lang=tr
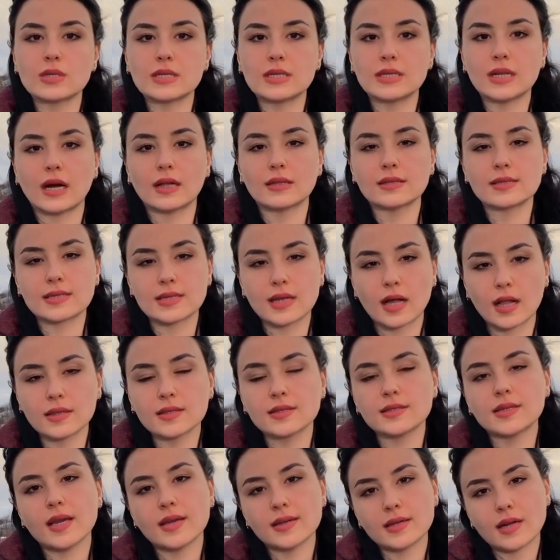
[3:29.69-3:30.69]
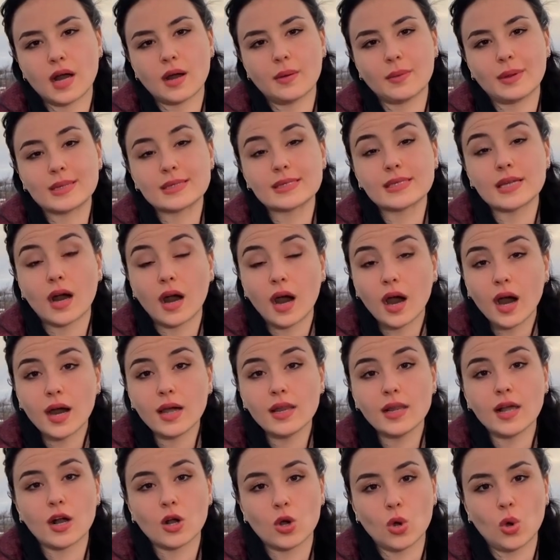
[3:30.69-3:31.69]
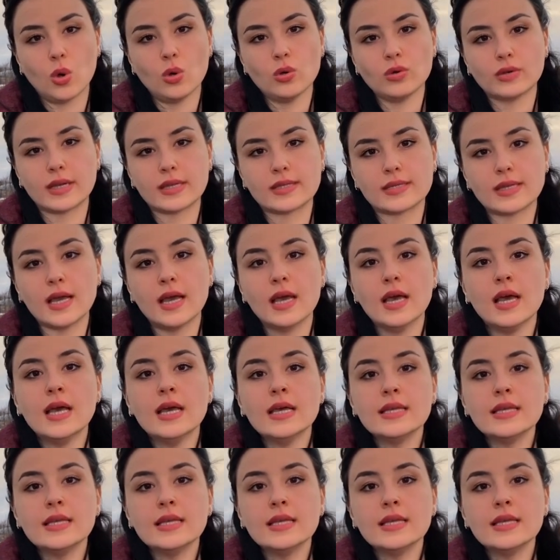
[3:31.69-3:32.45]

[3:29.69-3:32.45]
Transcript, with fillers: silahlı saldırıya rağmense hala kongrede